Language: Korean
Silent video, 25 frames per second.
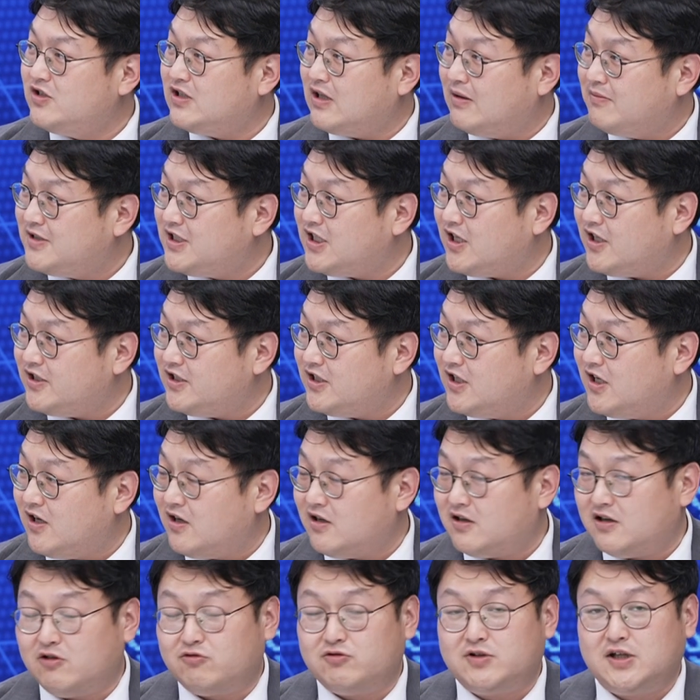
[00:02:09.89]
남지
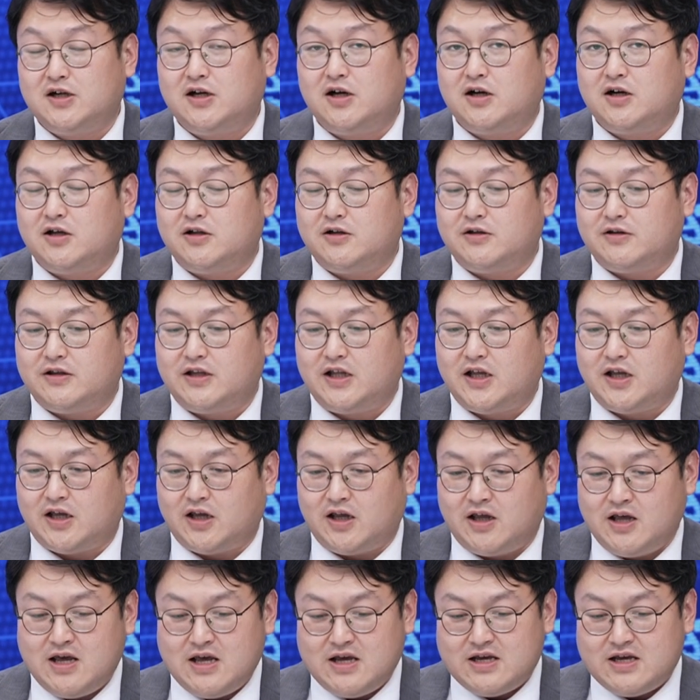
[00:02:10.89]
않냐라고 네. 생각하는데